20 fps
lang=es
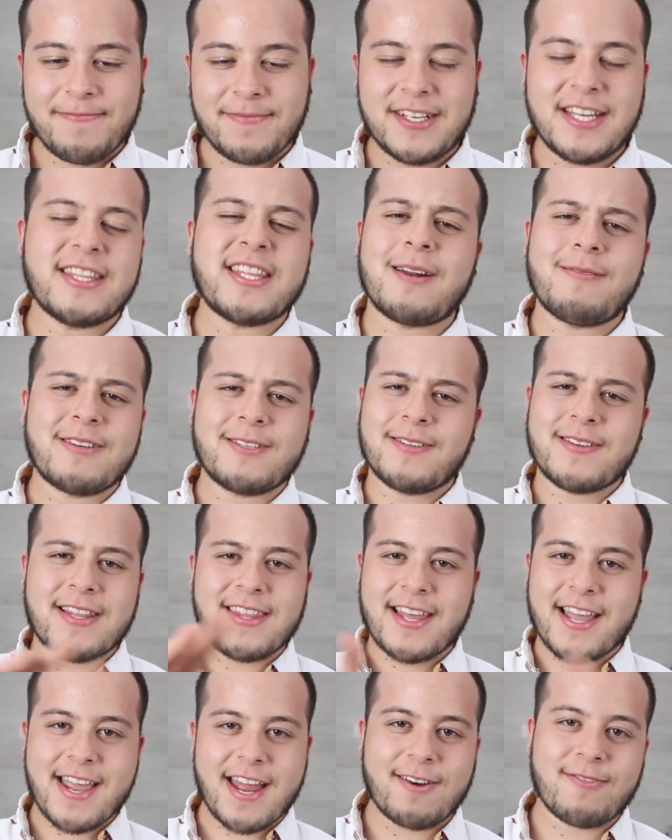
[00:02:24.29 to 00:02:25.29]
Sí, tal vez
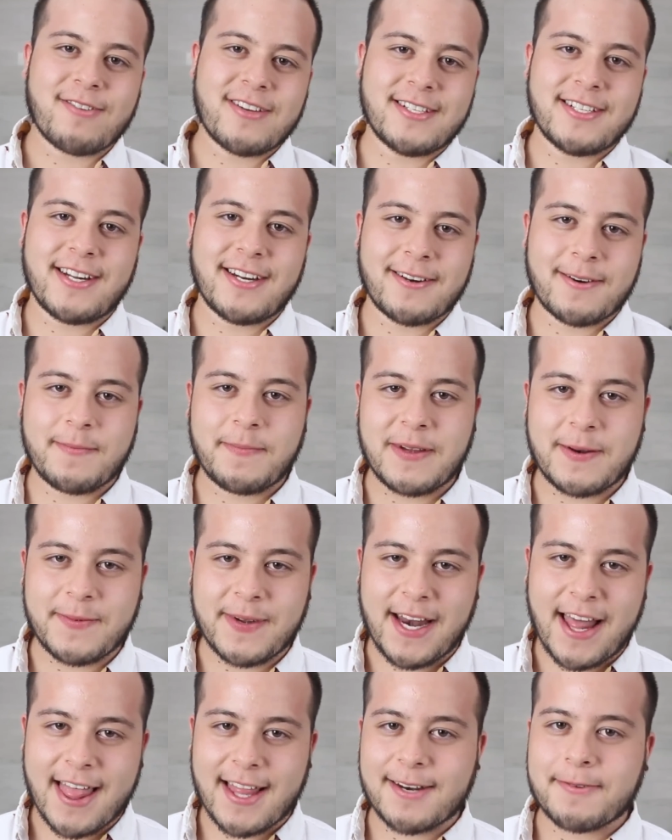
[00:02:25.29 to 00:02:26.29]
ahorita ya no quisiera
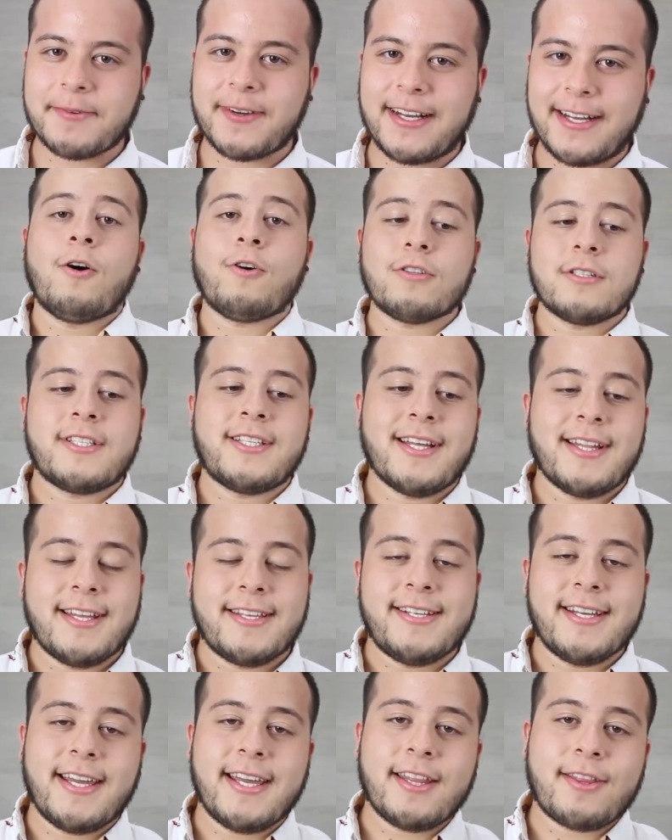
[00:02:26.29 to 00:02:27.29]
romperme nada nunca. 11.
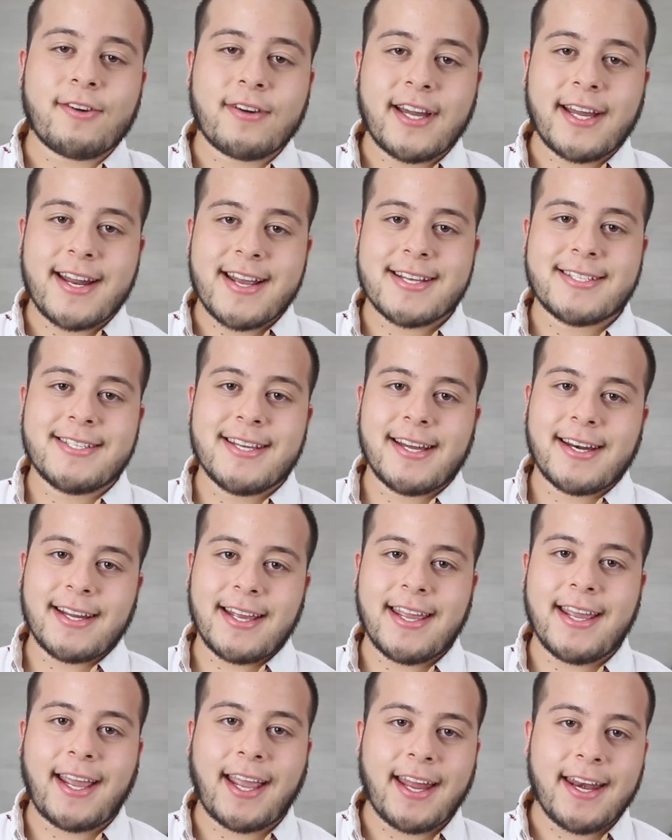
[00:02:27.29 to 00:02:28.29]
De chiquito quería
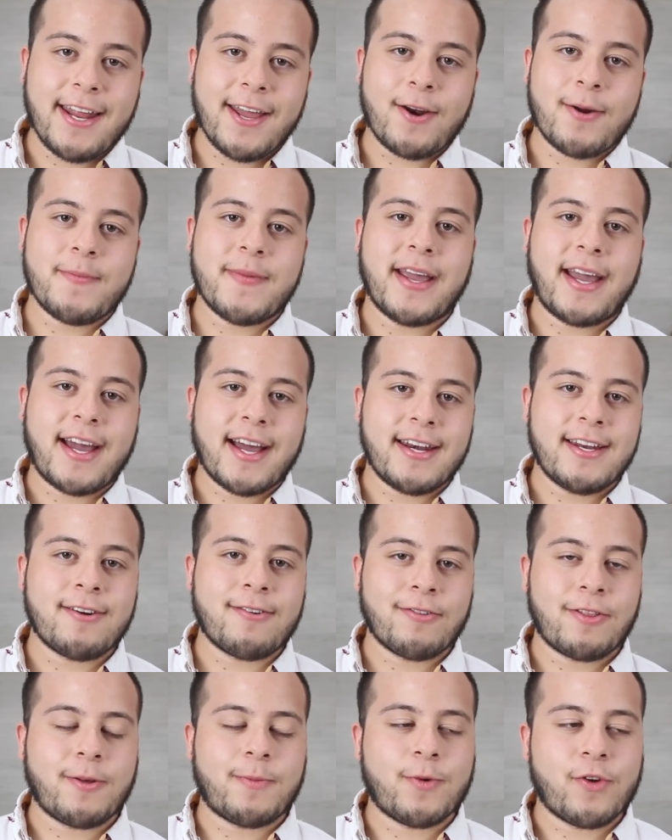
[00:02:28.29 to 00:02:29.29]
ser ingeniero
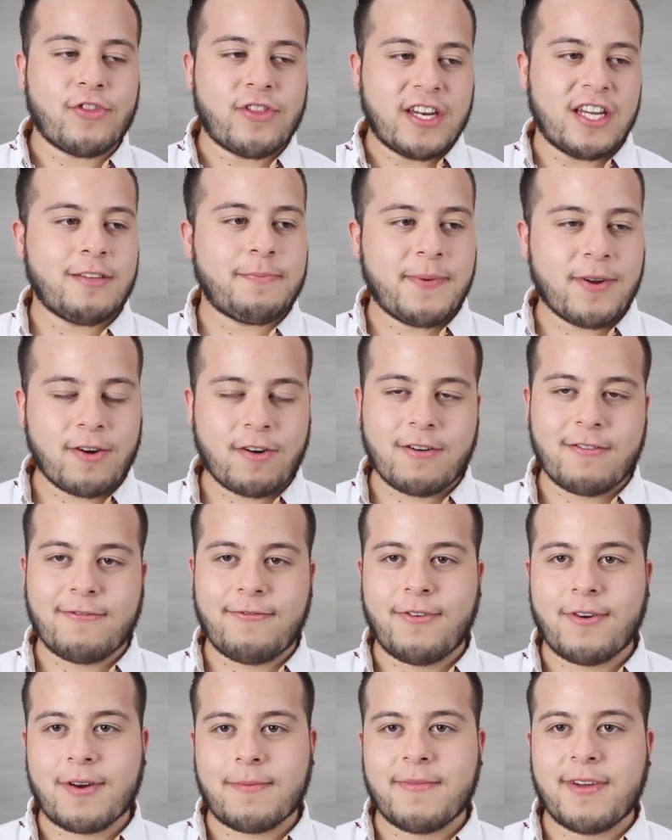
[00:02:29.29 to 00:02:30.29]
mecánico automotriz, pero
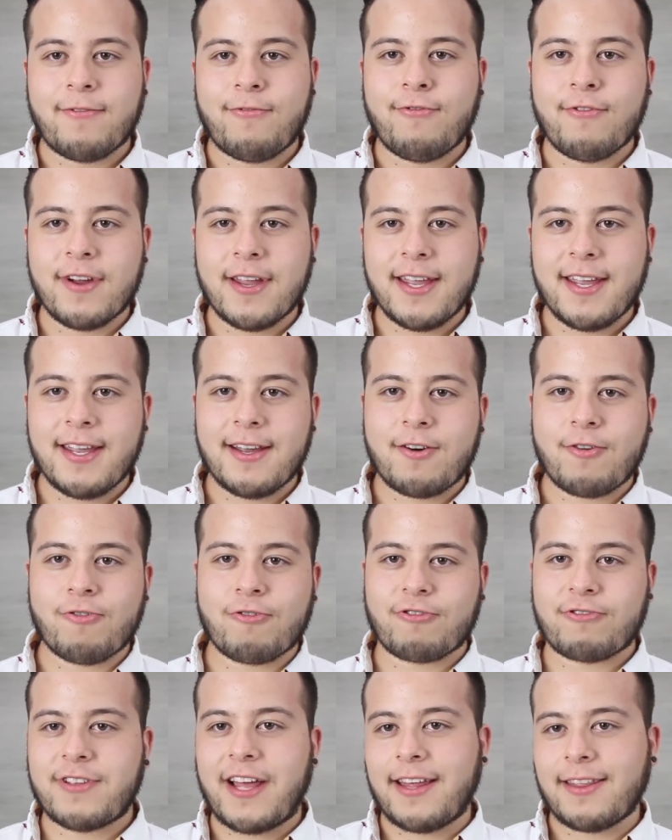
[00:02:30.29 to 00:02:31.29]
conforme fui
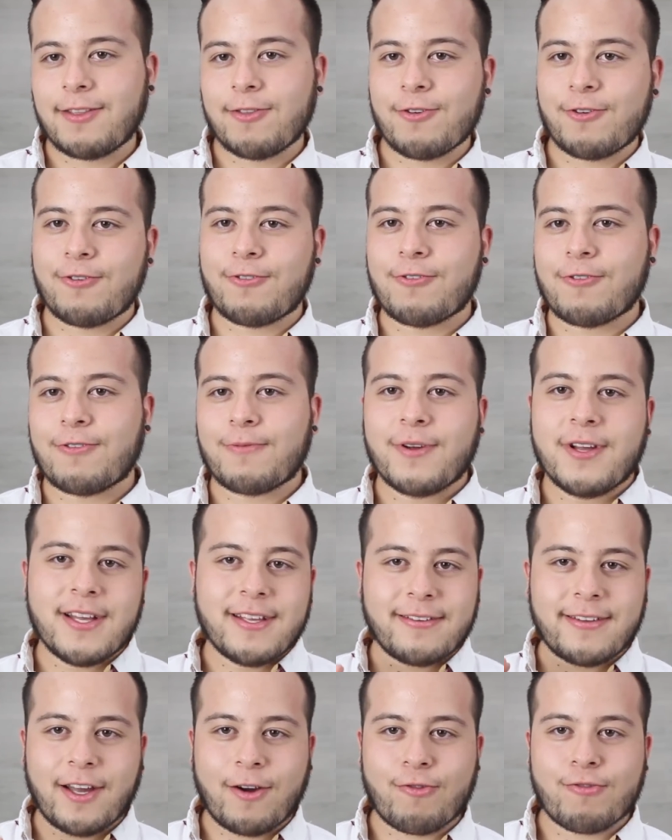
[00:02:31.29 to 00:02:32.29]
cursando
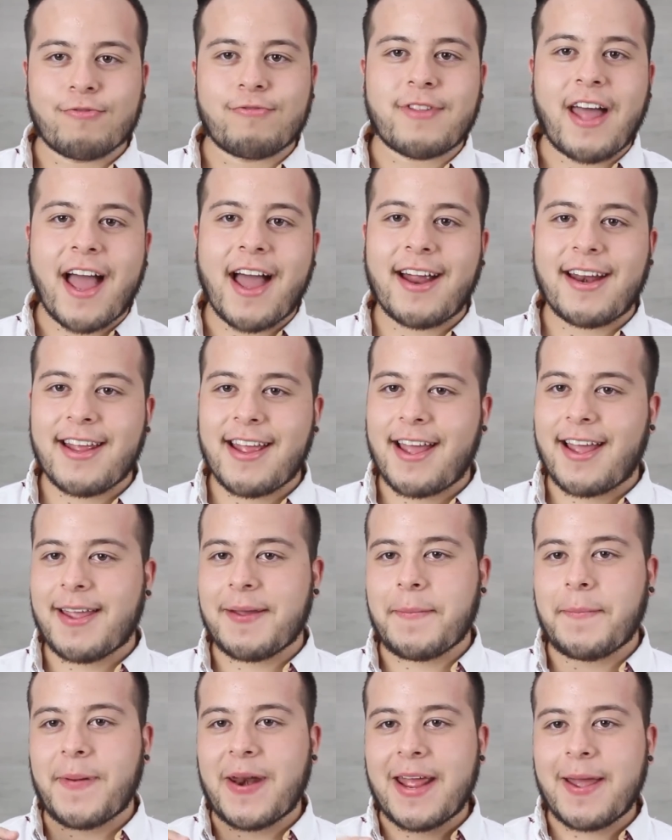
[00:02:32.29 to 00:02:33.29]
secundaria
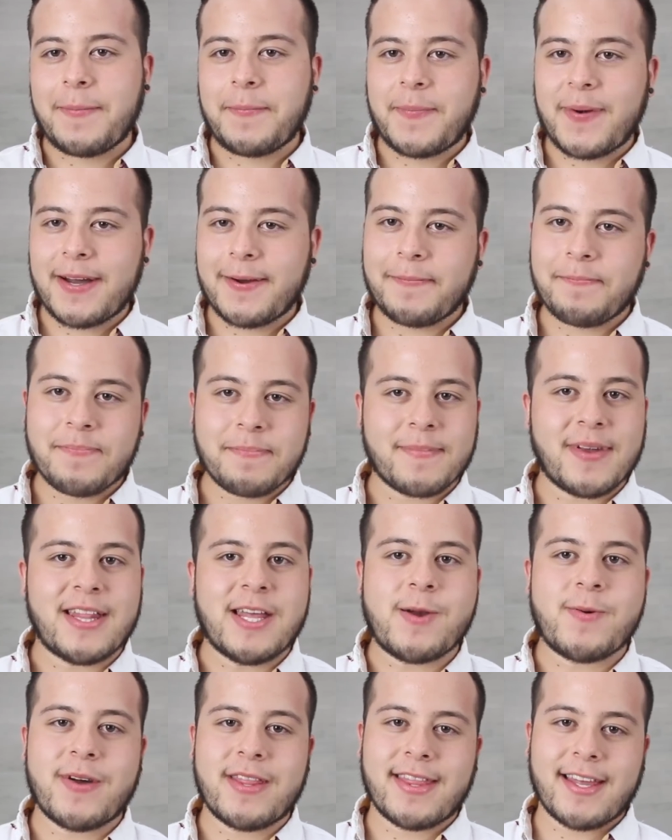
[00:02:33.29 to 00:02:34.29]
y prepa, me
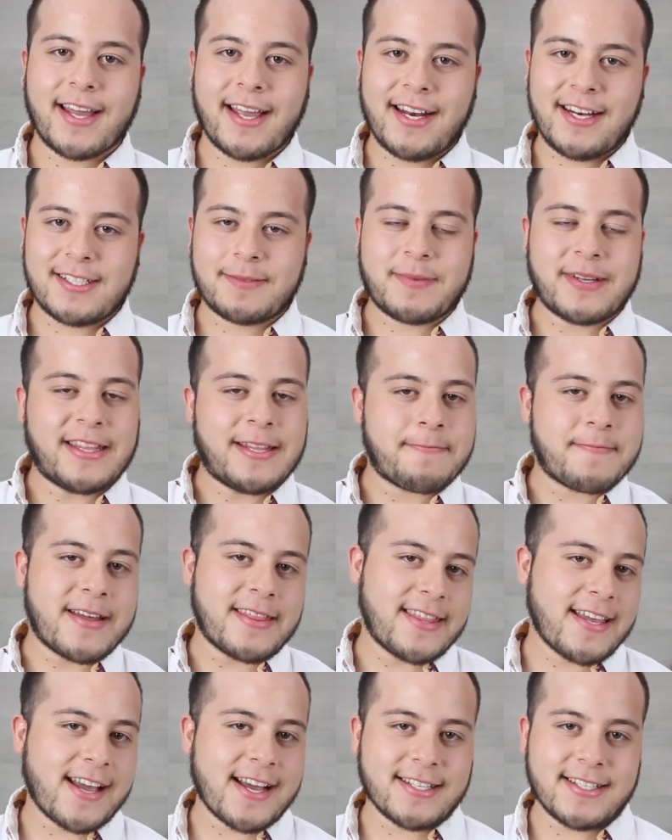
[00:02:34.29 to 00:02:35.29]
di cuenta que las
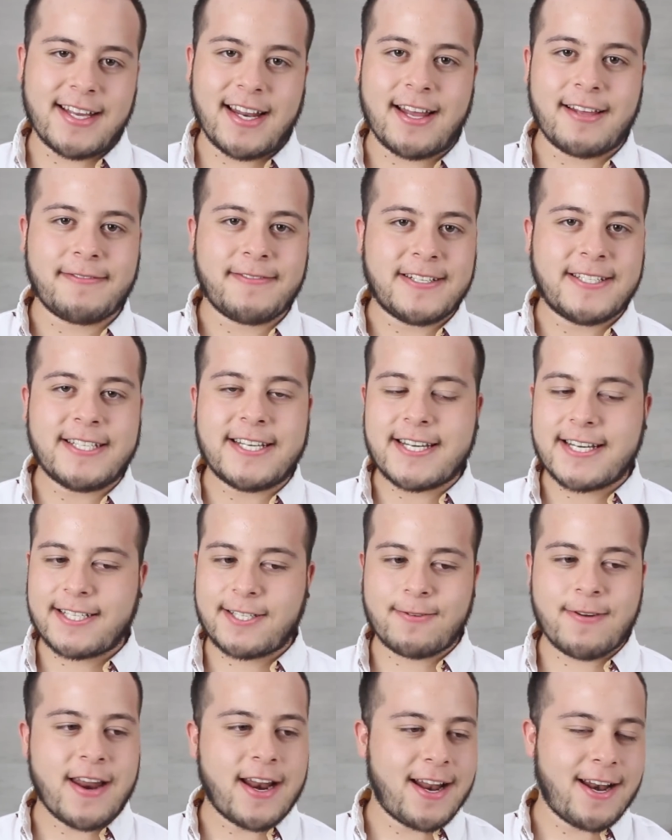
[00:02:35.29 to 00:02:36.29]
matemáticas y las
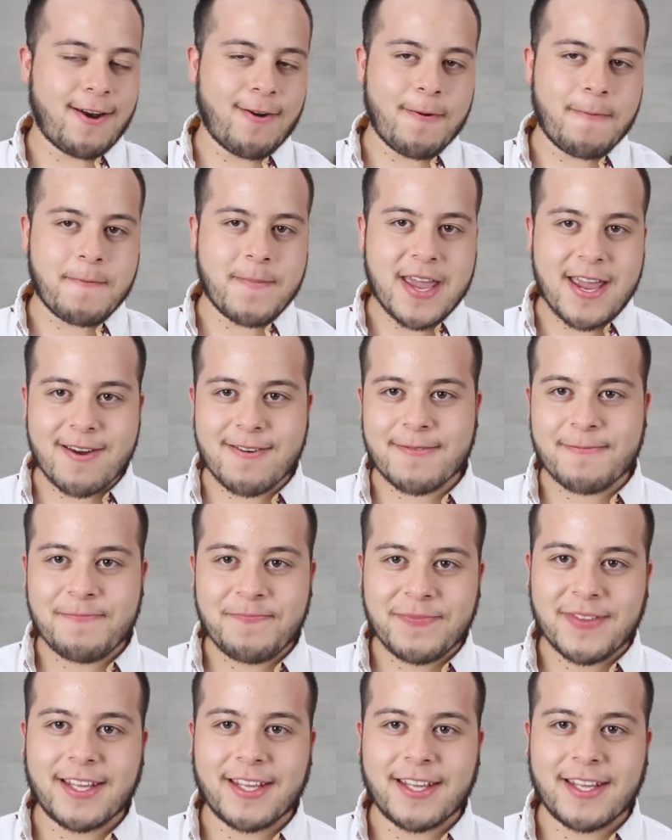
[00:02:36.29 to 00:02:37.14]
físicas no eran lo mío.